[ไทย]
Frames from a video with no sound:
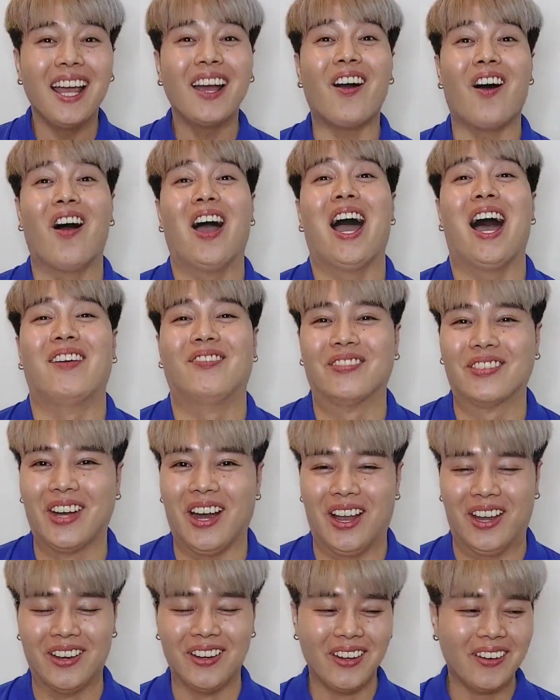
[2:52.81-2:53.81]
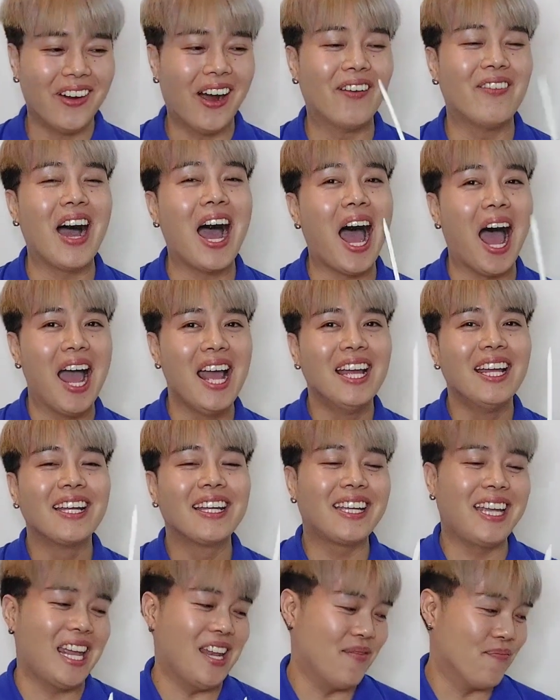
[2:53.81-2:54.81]
ขอขำก่อน เพราะว่า
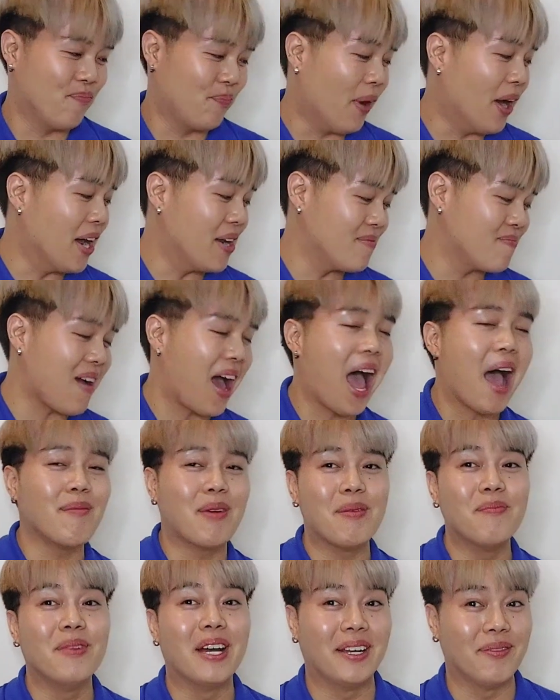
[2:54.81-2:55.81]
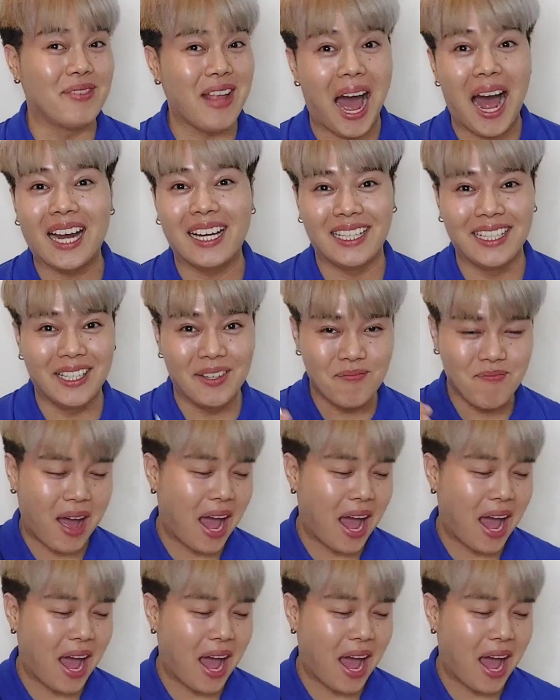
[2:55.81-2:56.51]
กลิ่นเปิดมามันเหมือนอย่างหนึ่ง